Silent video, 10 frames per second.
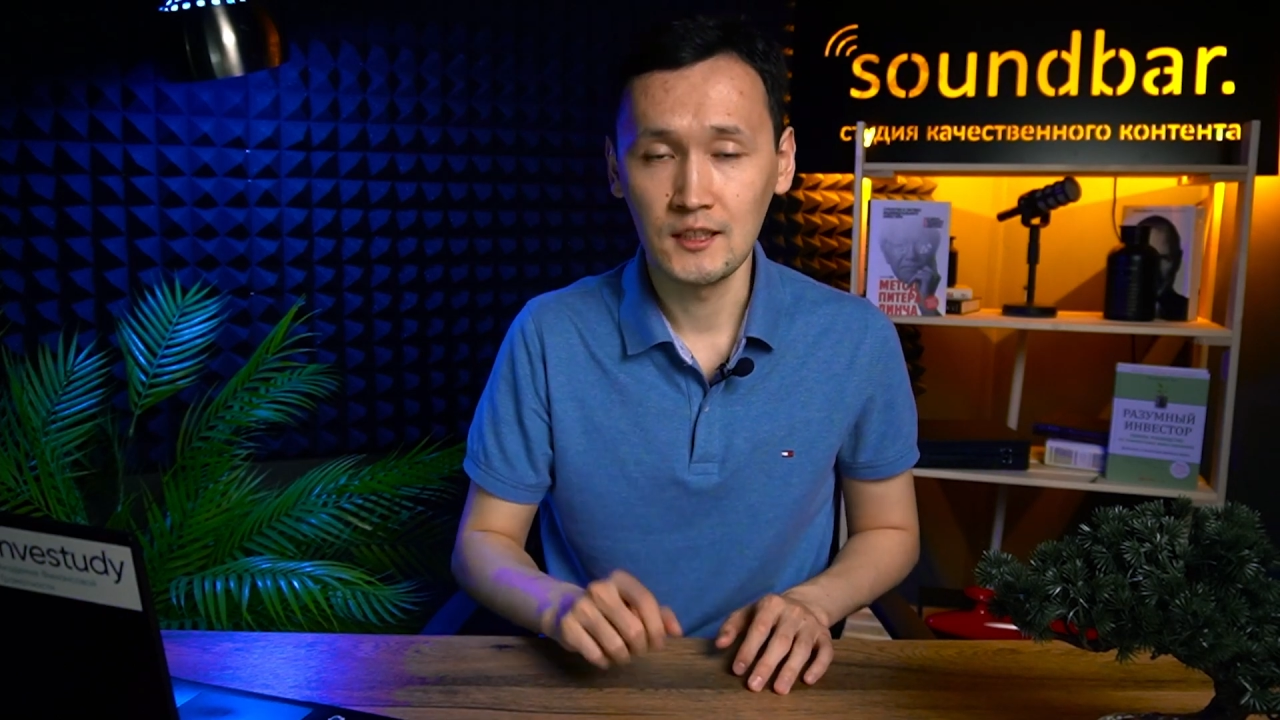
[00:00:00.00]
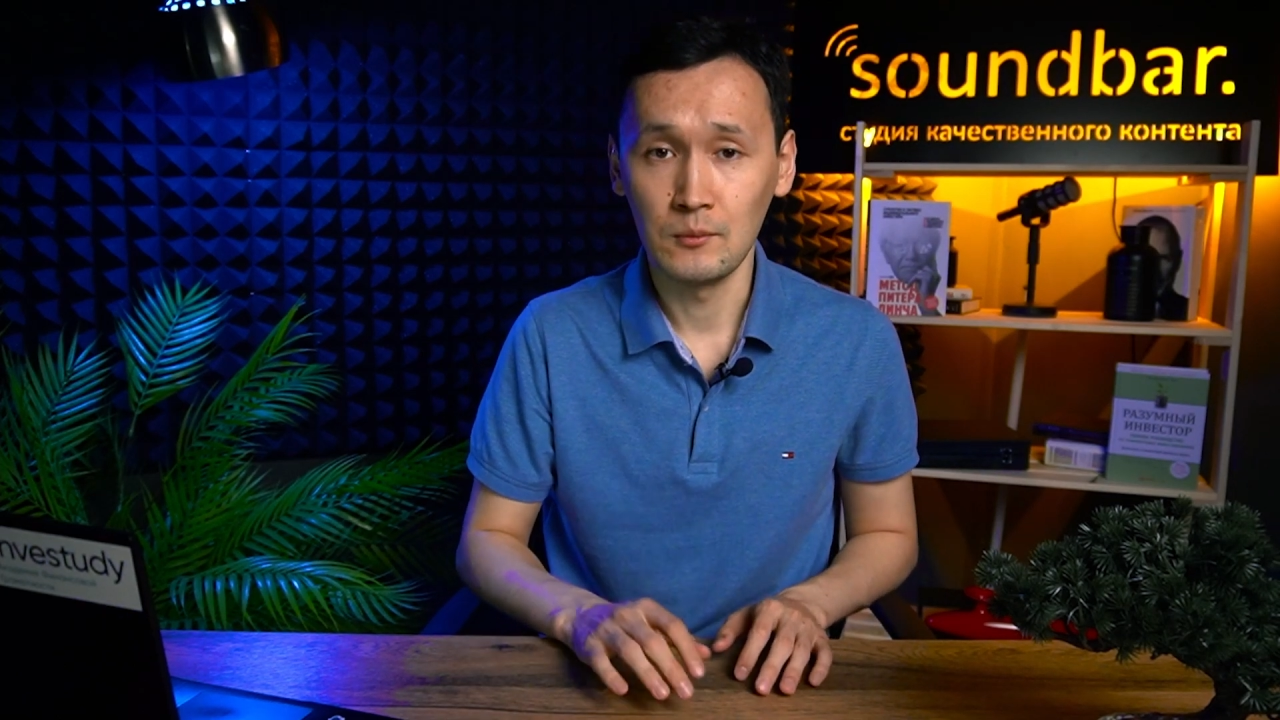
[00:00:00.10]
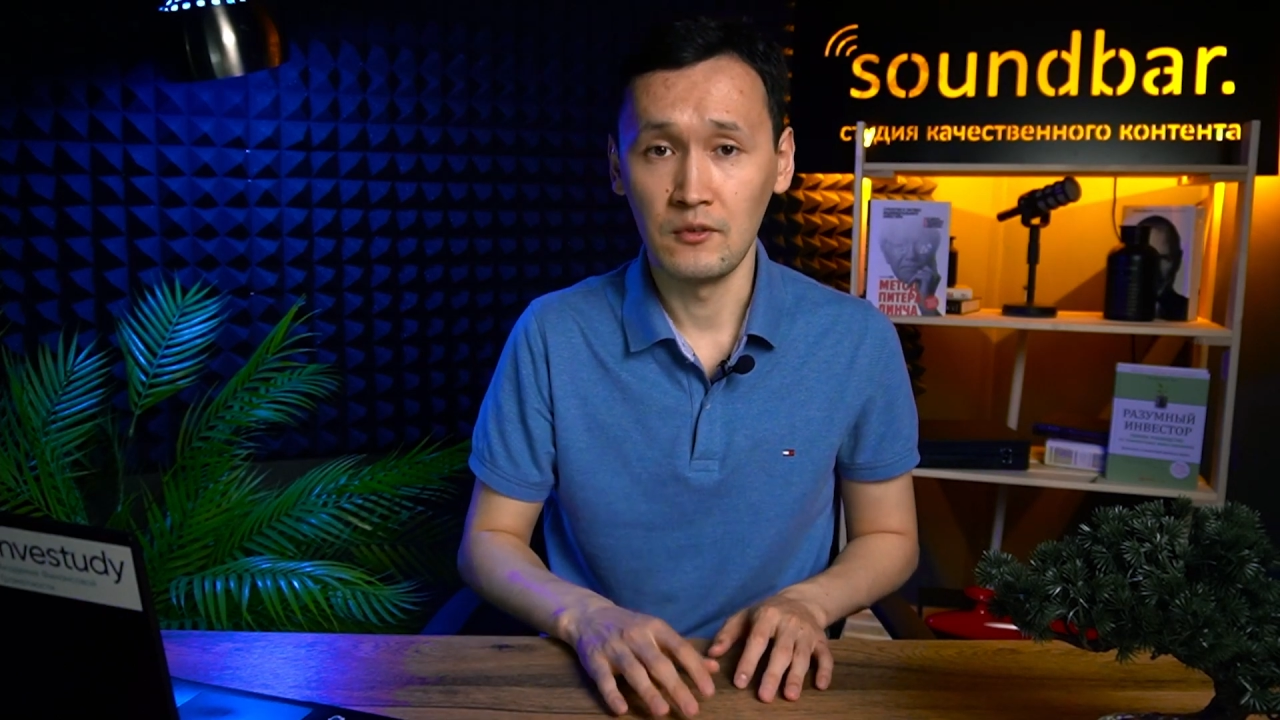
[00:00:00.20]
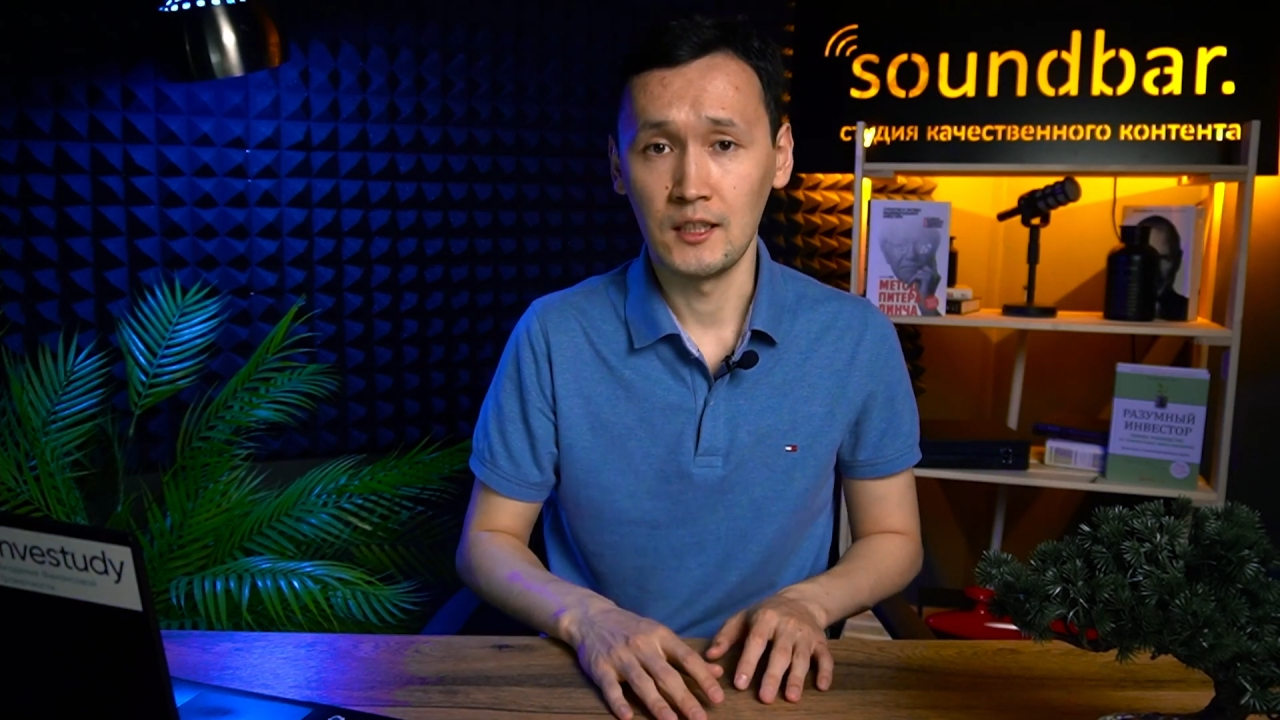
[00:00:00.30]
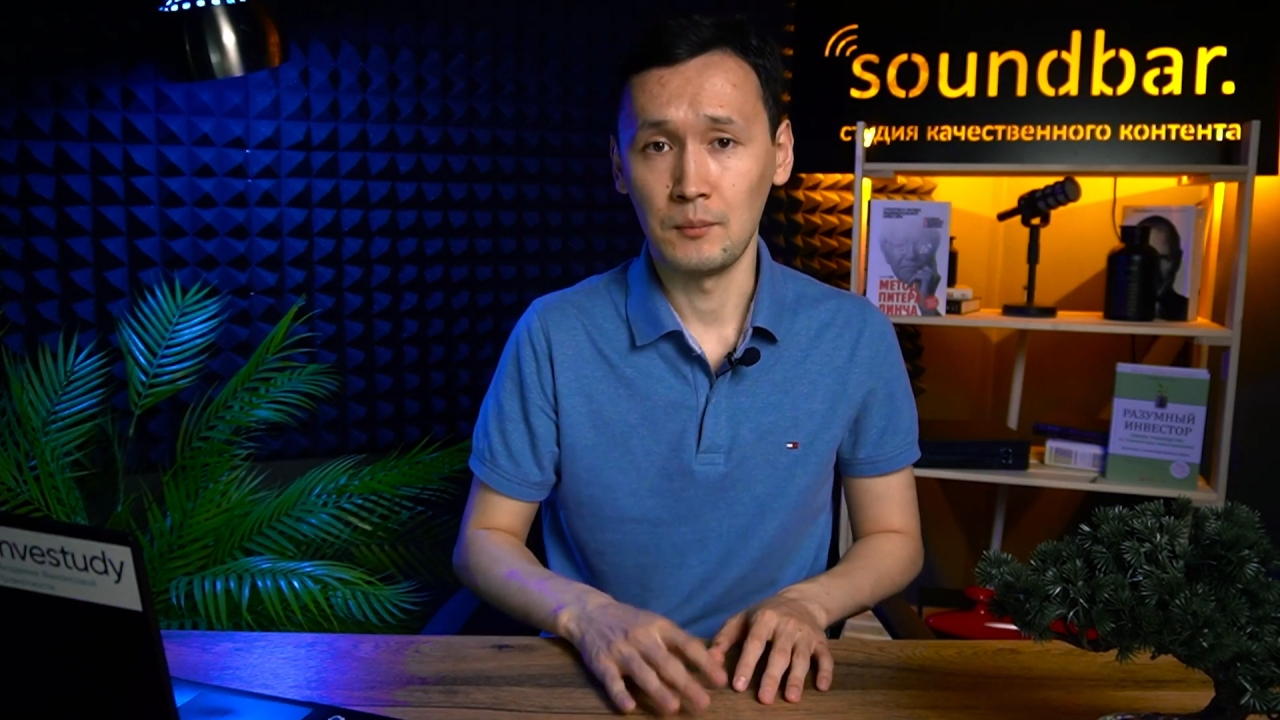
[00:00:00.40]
забывайте